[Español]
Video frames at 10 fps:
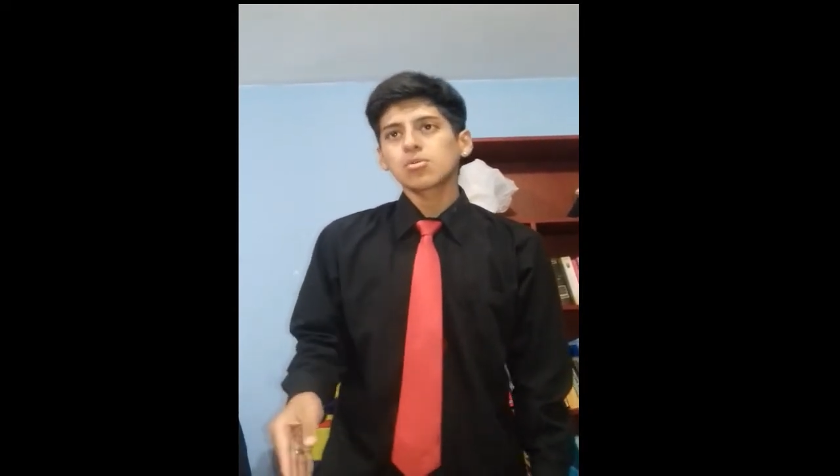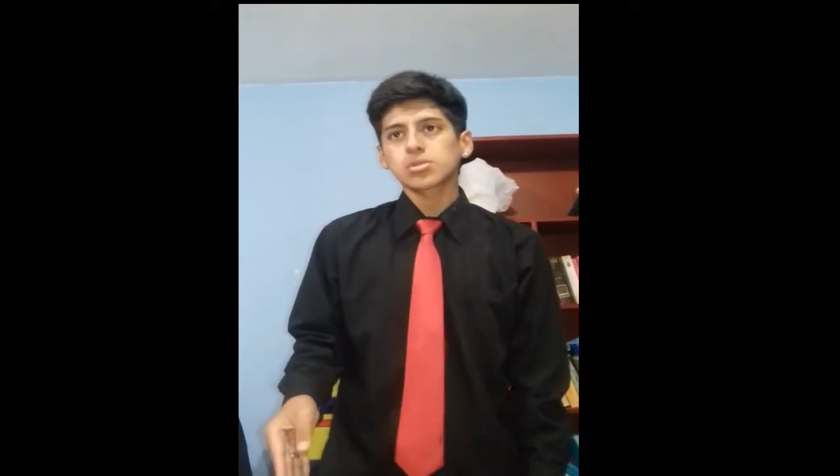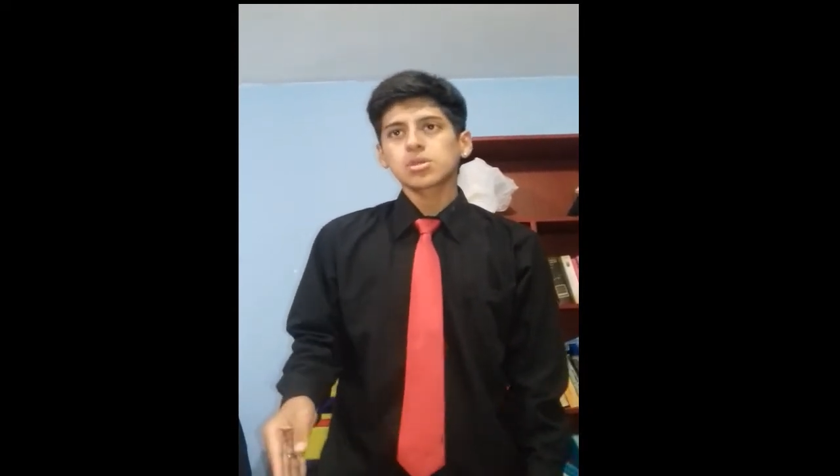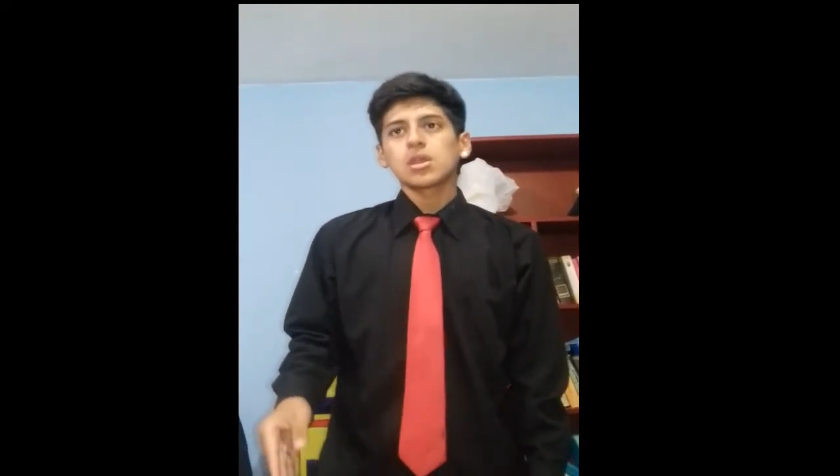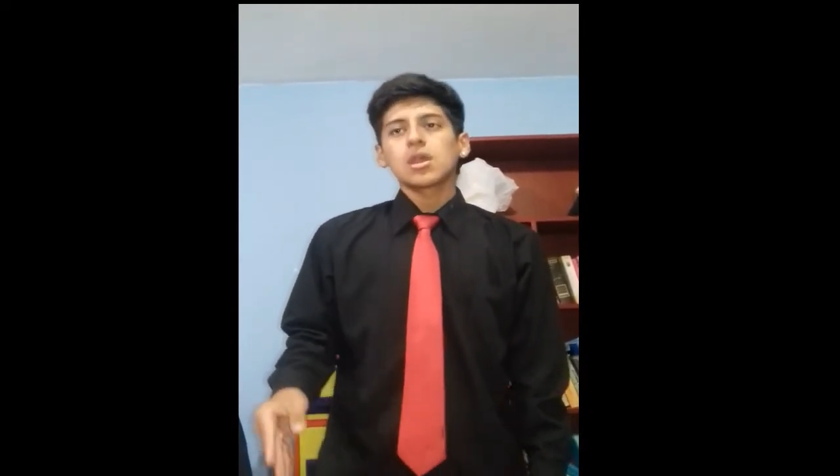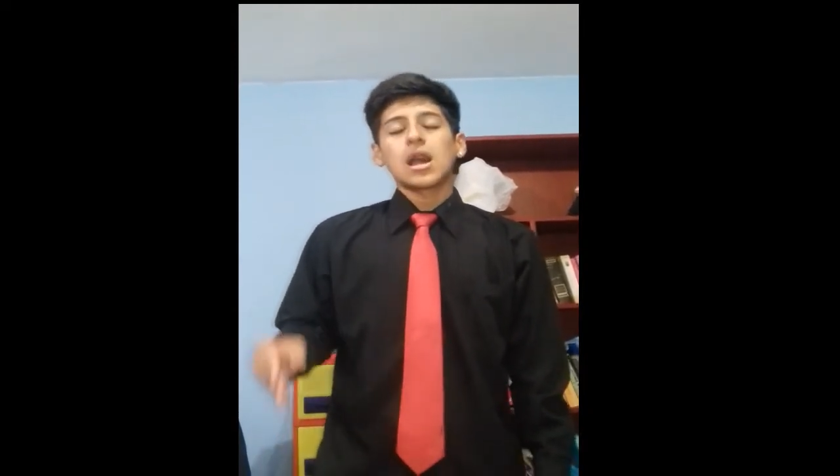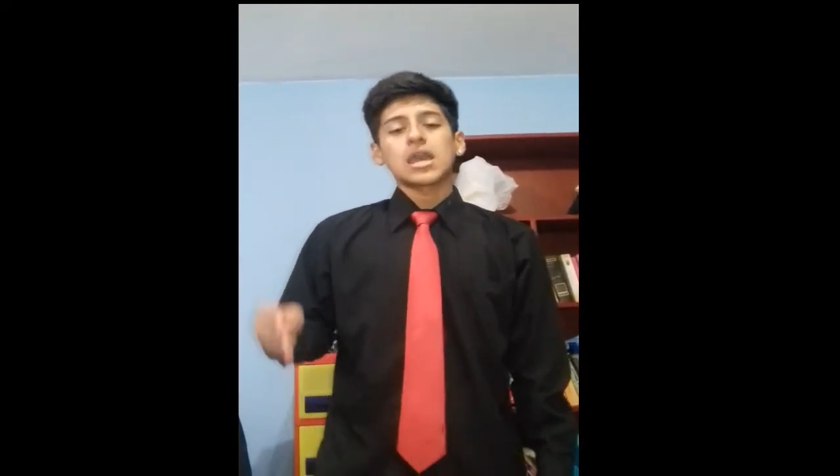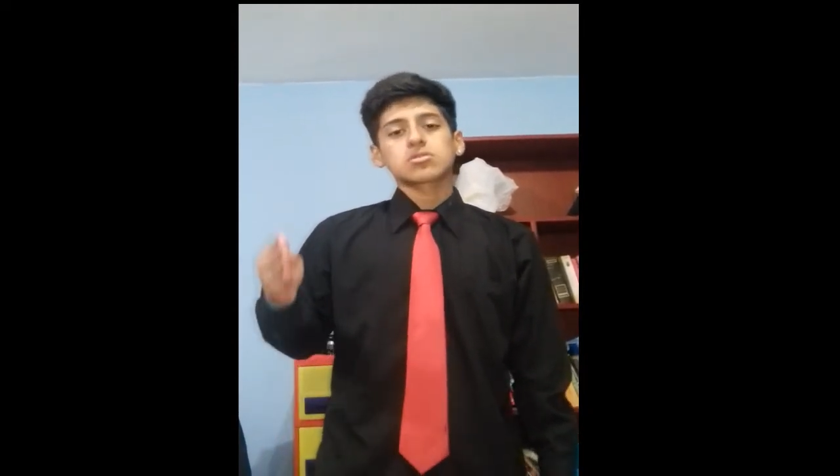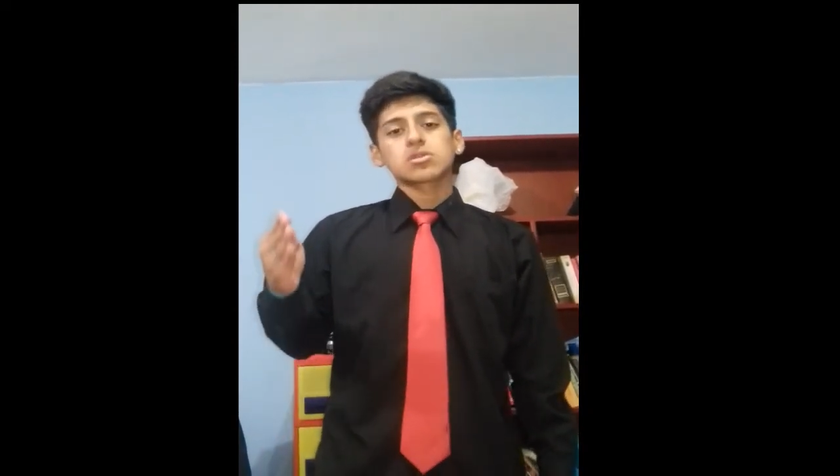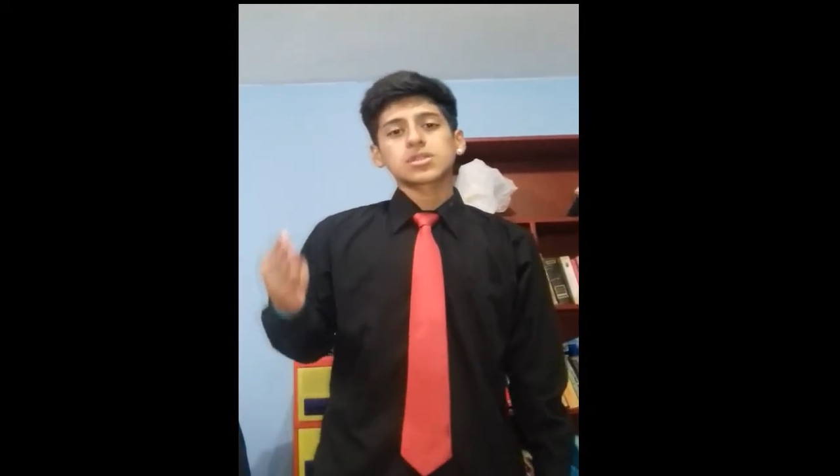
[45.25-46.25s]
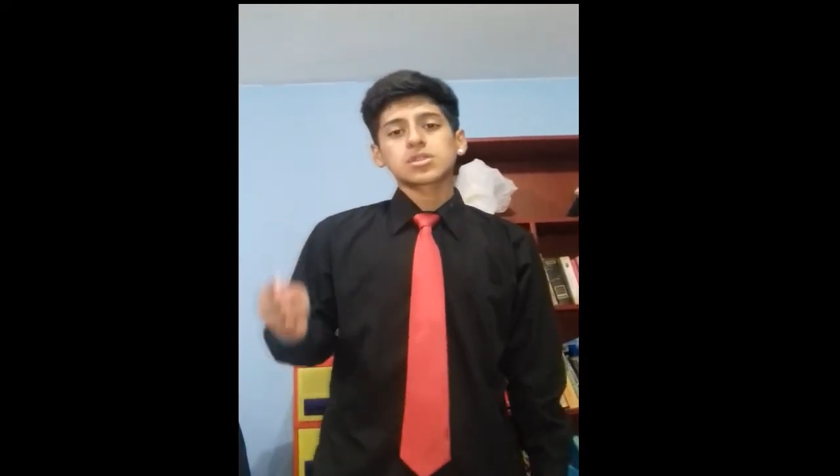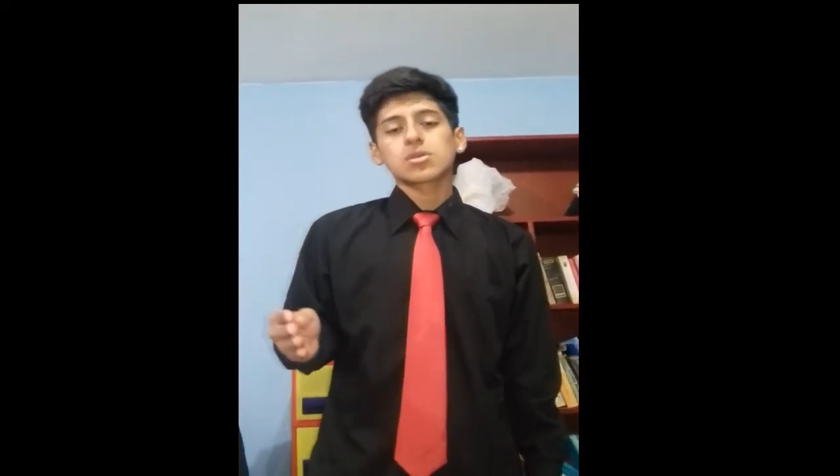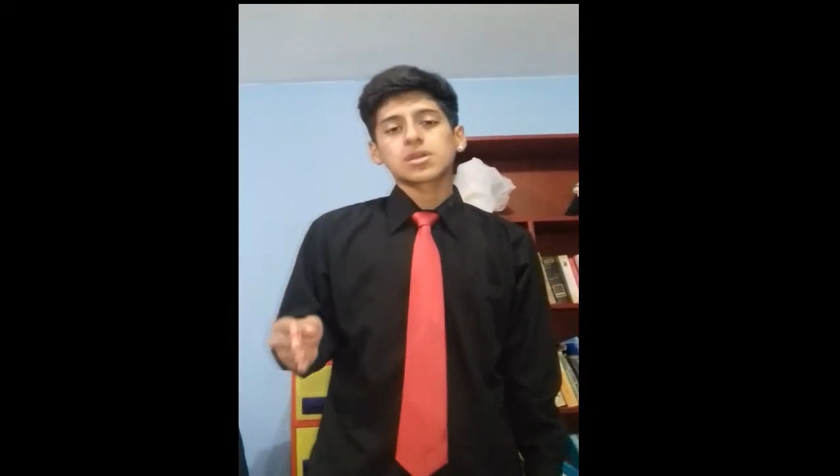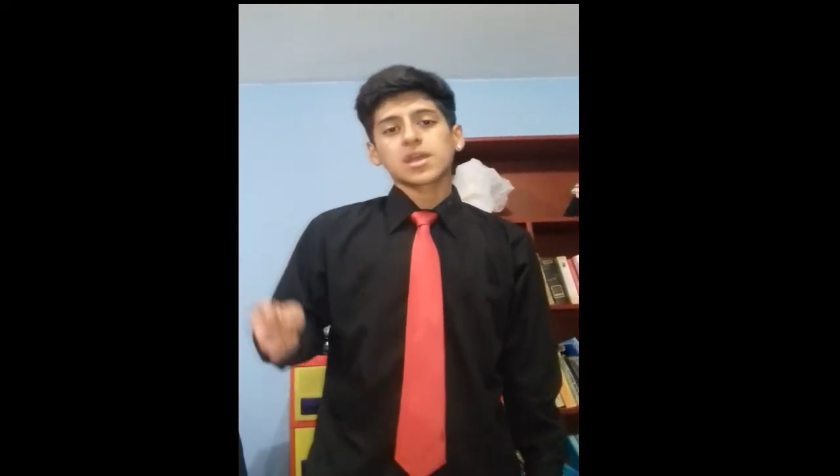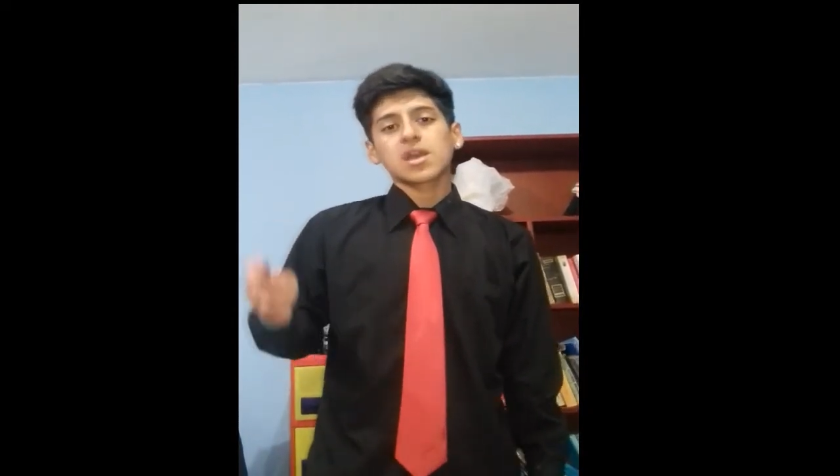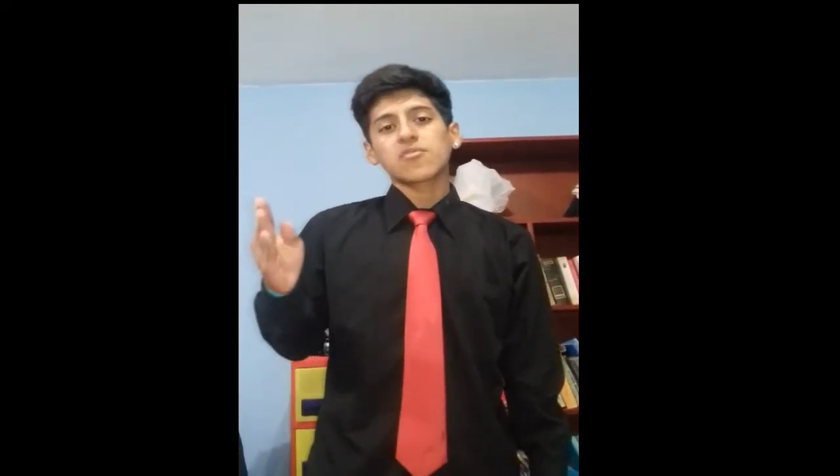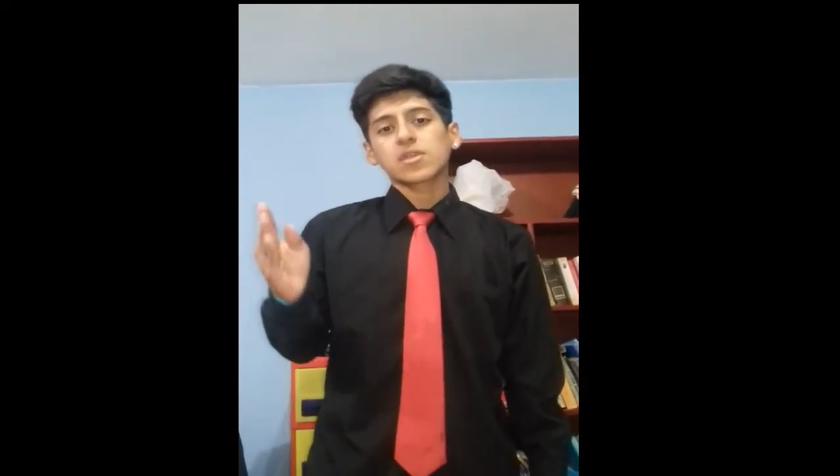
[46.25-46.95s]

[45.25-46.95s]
comunico que la semana pasada